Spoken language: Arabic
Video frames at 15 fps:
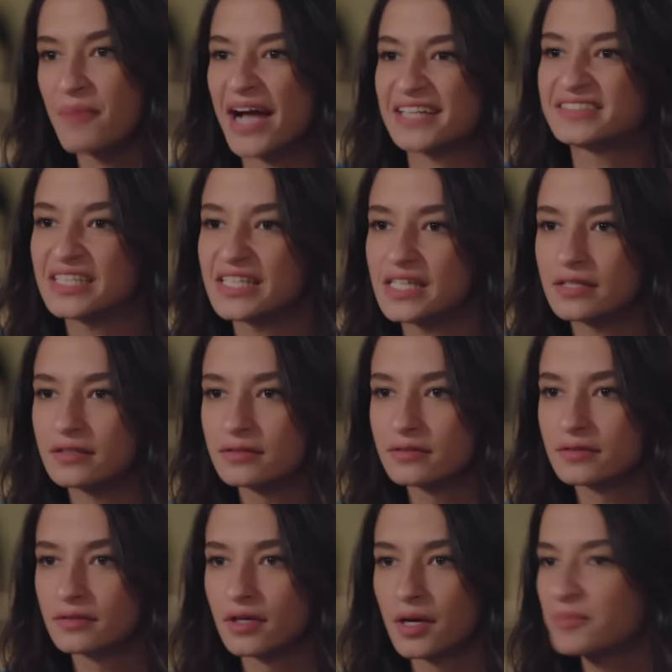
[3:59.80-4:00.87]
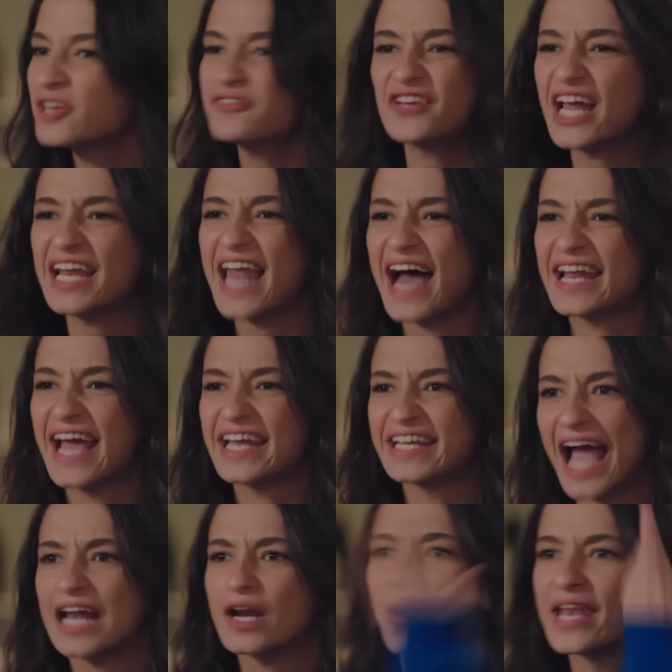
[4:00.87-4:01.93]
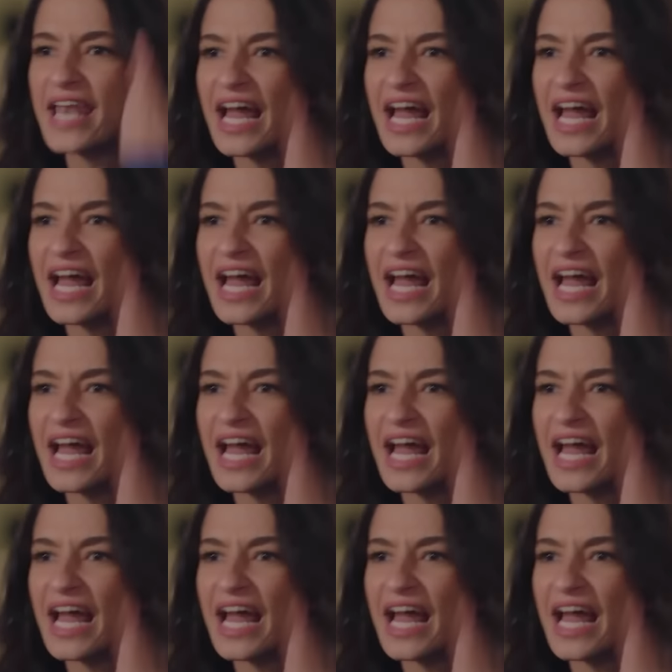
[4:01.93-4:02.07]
بعتيه مين فينا اللي اناني انا